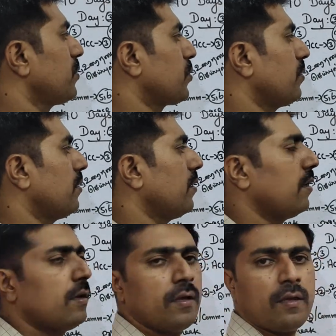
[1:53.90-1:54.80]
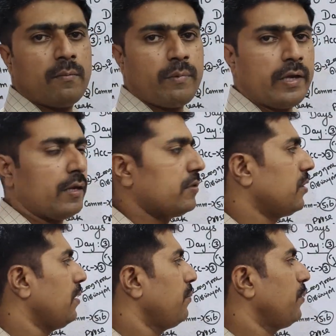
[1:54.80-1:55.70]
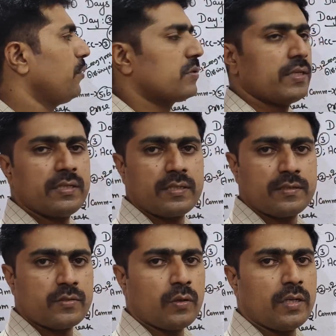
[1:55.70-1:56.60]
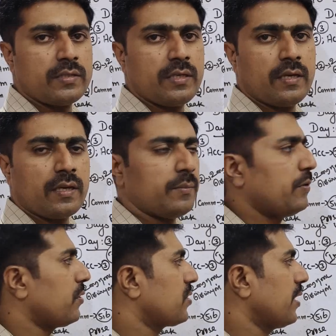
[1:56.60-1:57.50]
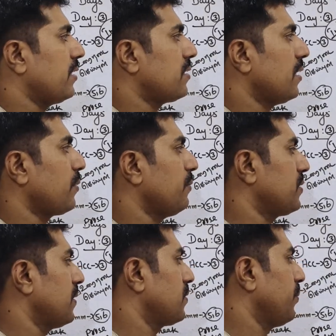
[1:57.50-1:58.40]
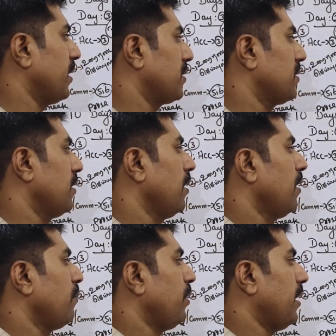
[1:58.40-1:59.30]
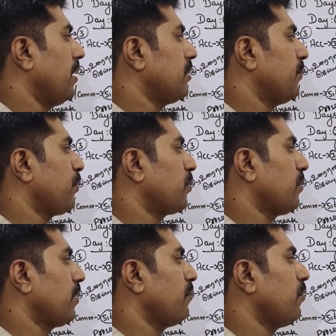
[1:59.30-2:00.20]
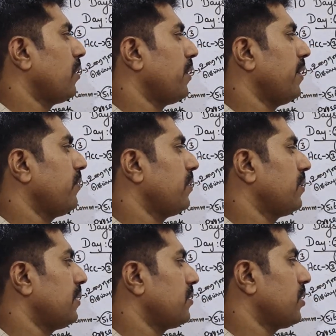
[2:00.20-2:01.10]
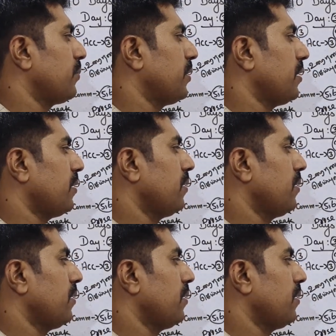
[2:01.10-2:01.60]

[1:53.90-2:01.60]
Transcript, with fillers: ஹவர்ஸ் வந்து பயாலஜி பியூர் சயின்ஸுக்கு சோலஜி கம்ப்யூட்டர் சயின்ஸ் அப்புறம் பிசினஸ் மேக்ஸ் பயாலஜியை பொறுத்த வரைக்கும் பாட்டனியில வந்து தேர்ட் சாப்டர்